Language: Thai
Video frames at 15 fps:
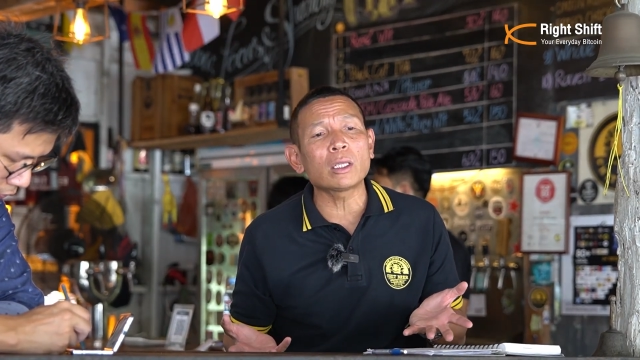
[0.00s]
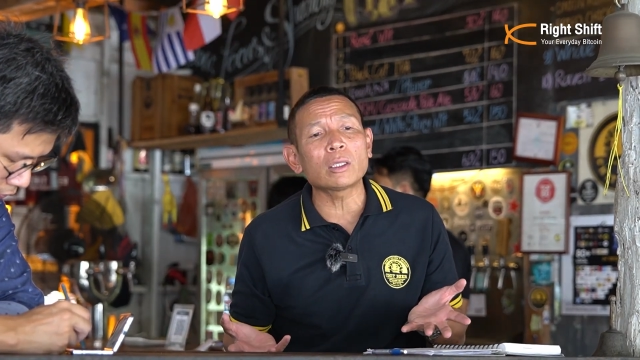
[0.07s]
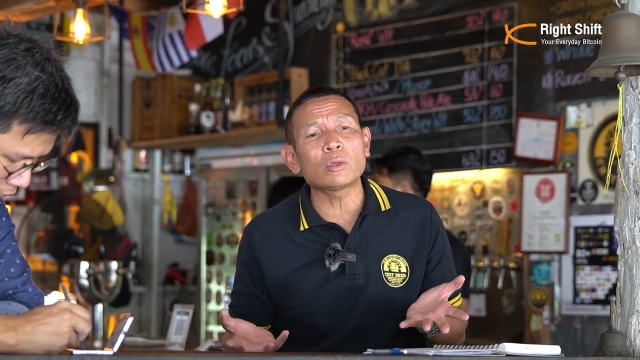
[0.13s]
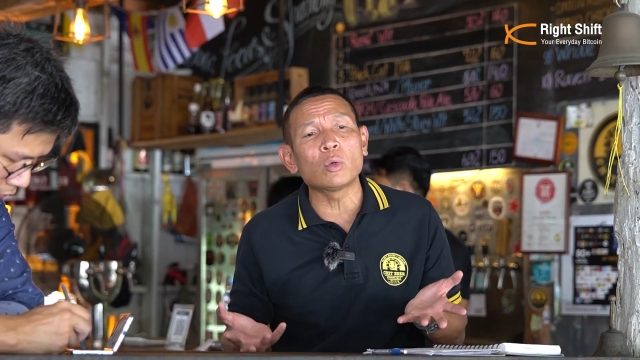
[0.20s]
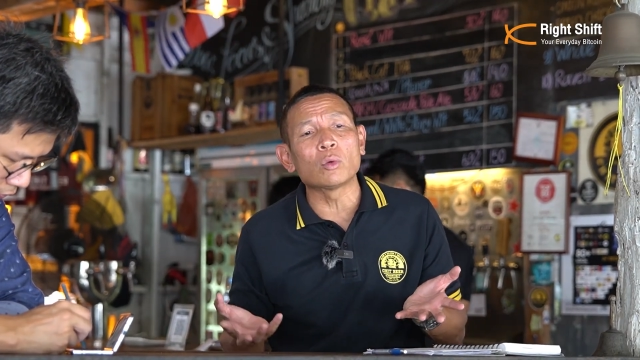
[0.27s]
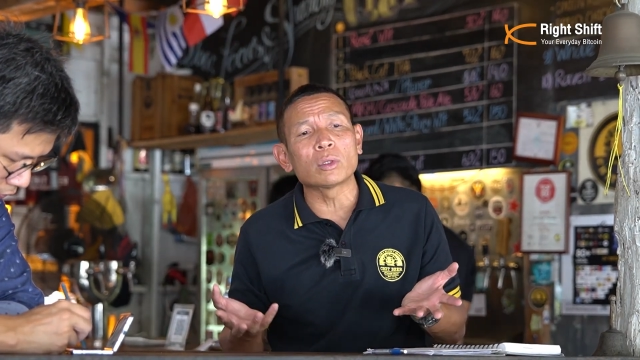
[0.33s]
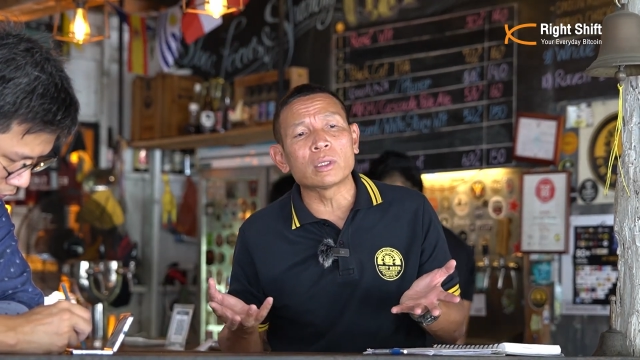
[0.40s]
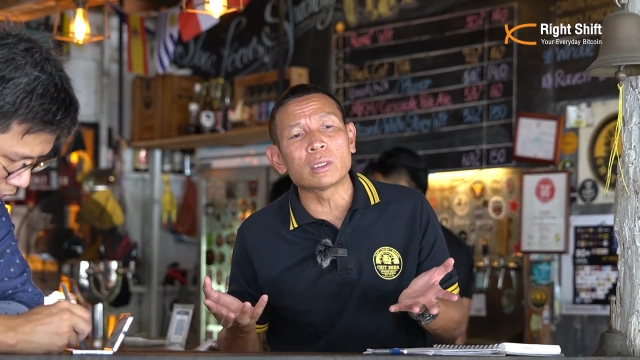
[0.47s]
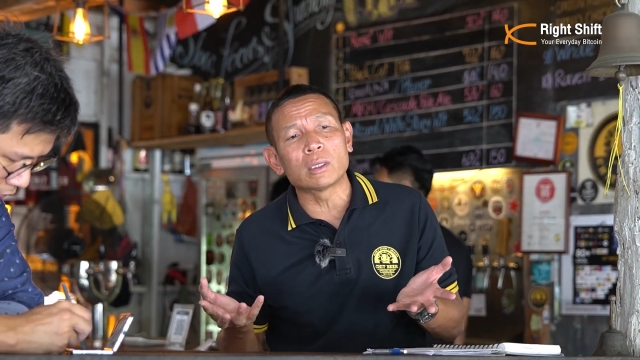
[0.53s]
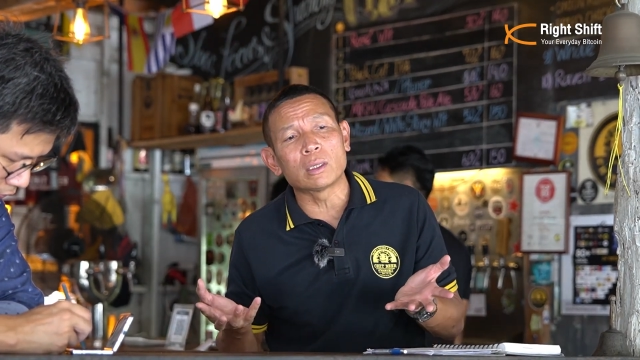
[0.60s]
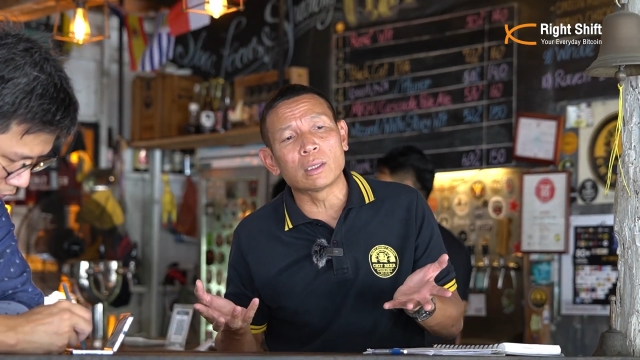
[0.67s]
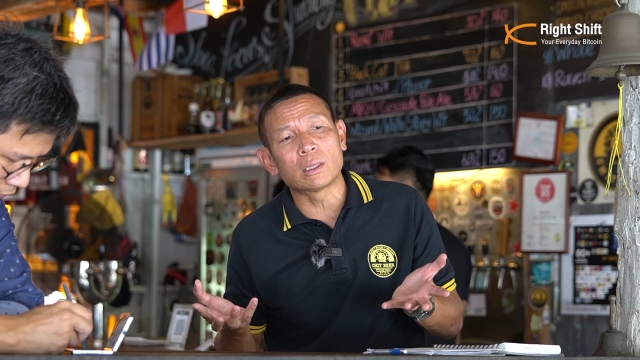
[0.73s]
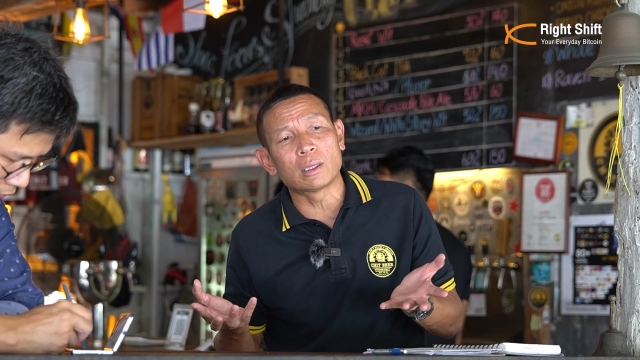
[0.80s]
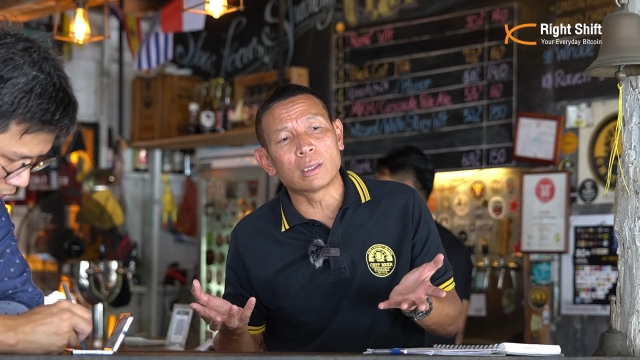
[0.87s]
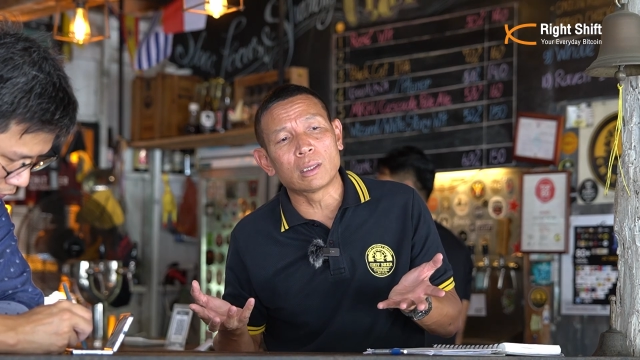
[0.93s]
ก็จะถูก
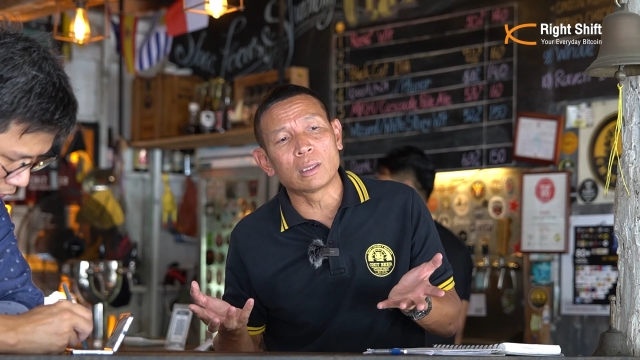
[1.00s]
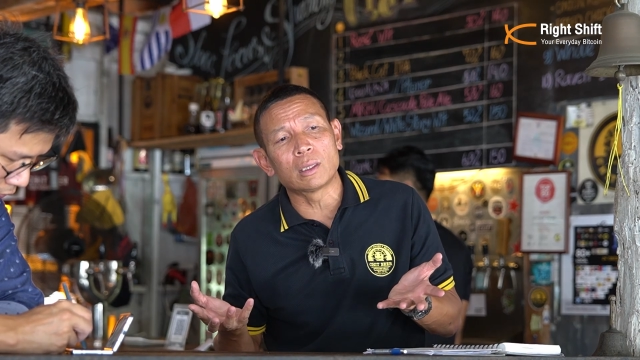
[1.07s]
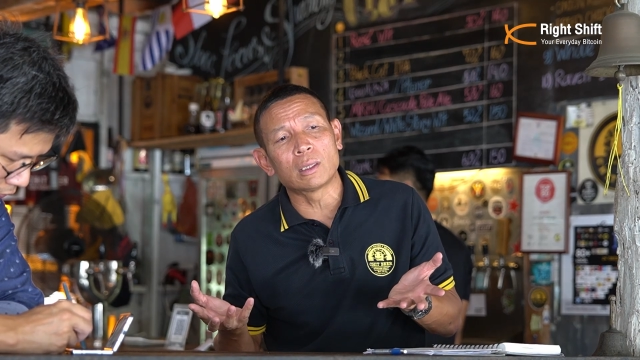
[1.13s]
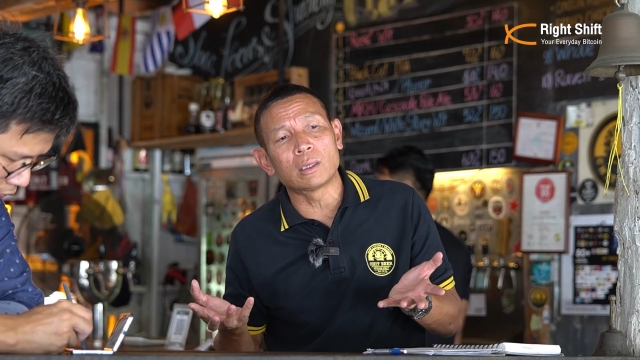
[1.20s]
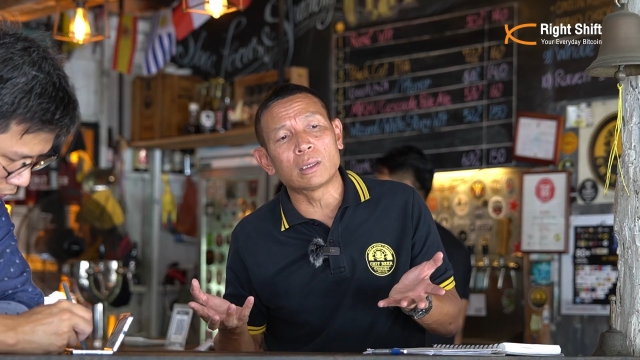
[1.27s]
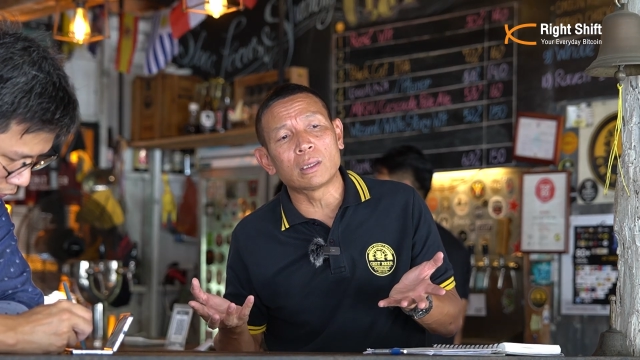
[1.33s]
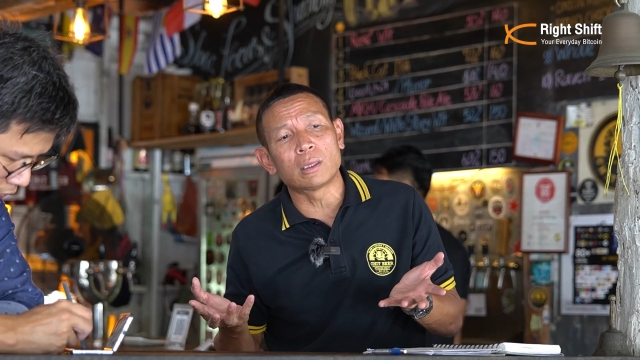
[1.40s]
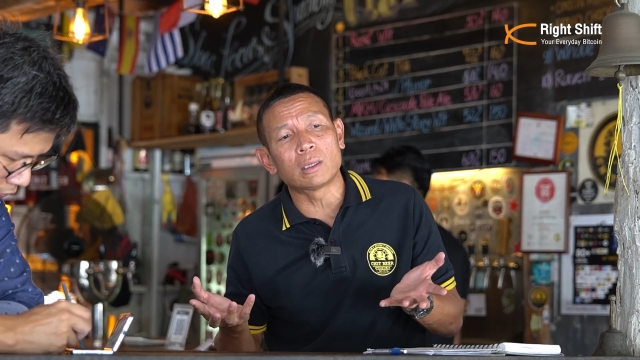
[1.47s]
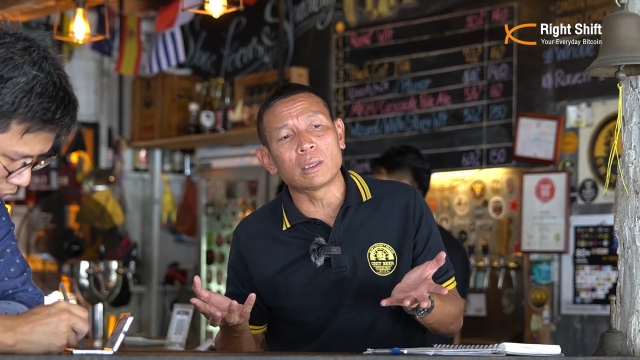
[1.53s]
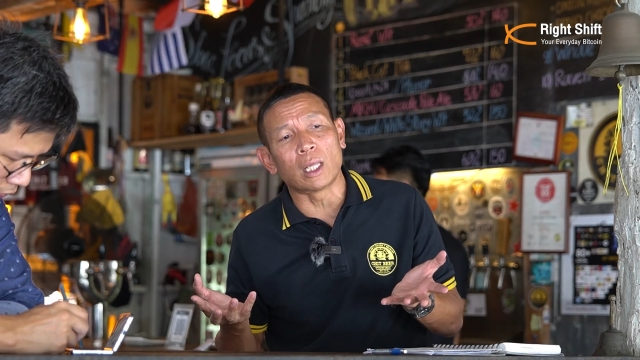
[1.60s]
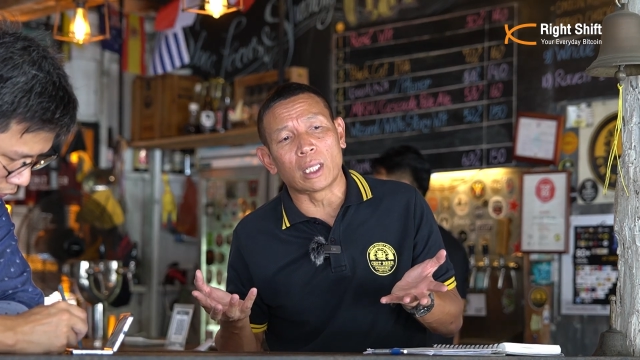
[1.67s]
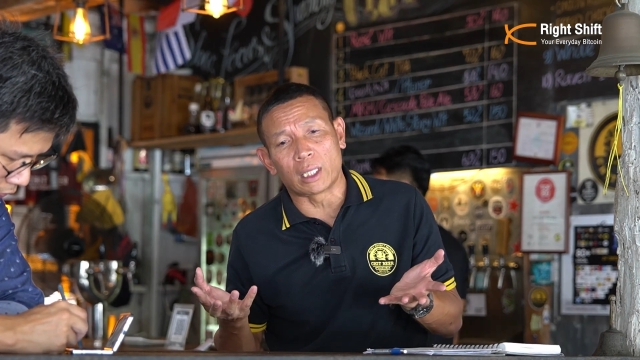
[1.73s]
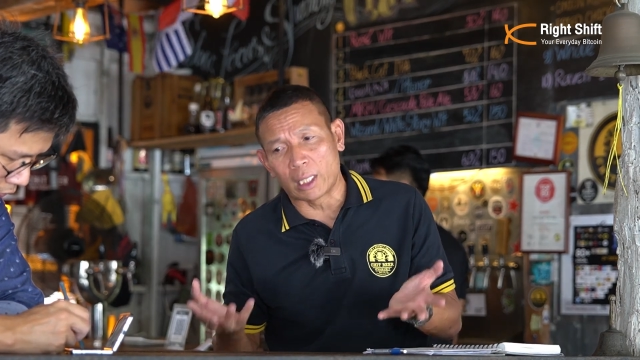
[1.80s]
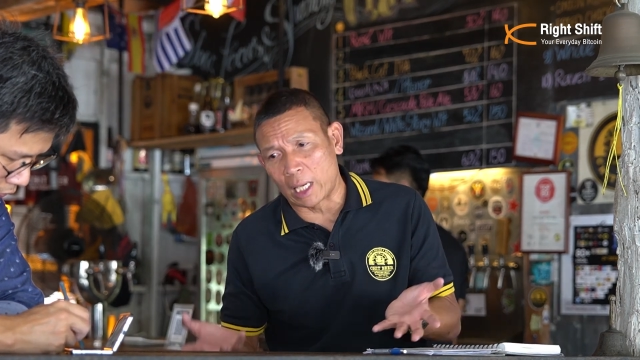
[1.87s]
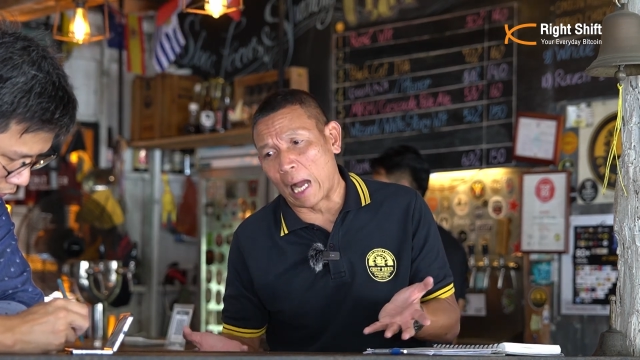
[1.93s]

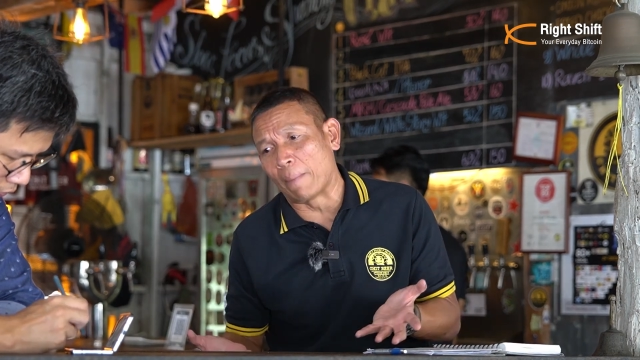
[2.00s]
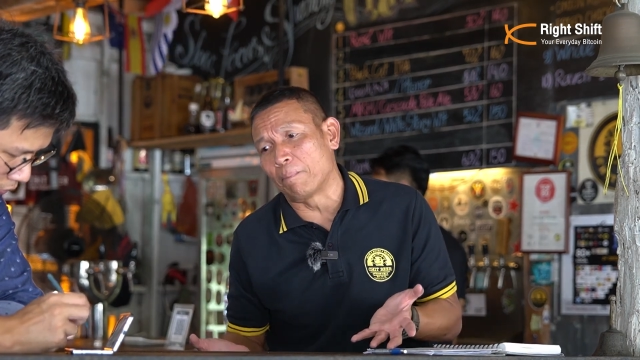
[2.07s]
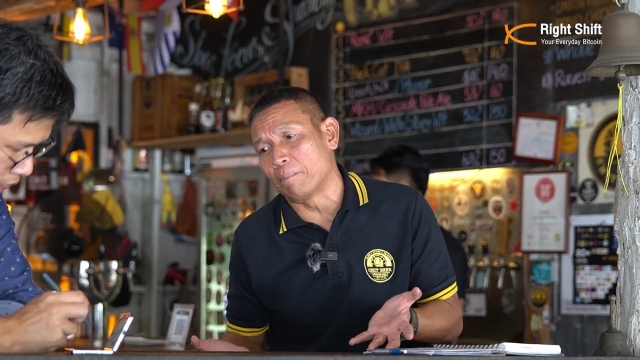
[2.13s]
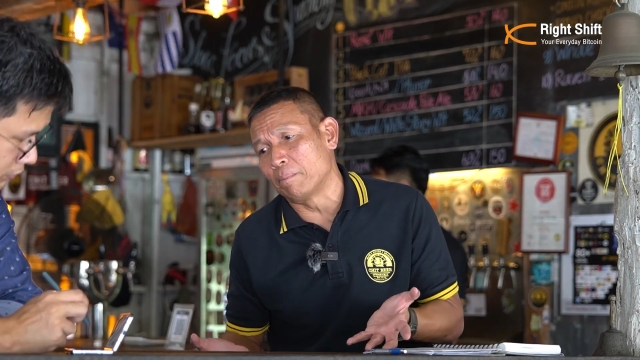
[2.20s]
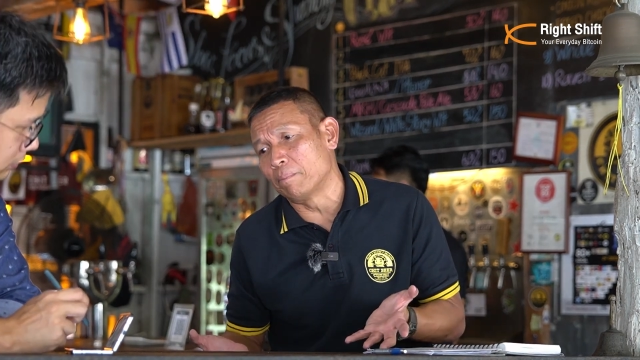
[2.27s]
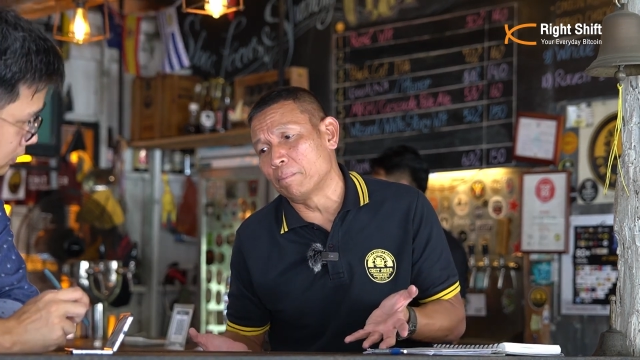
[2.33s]
ติดกับ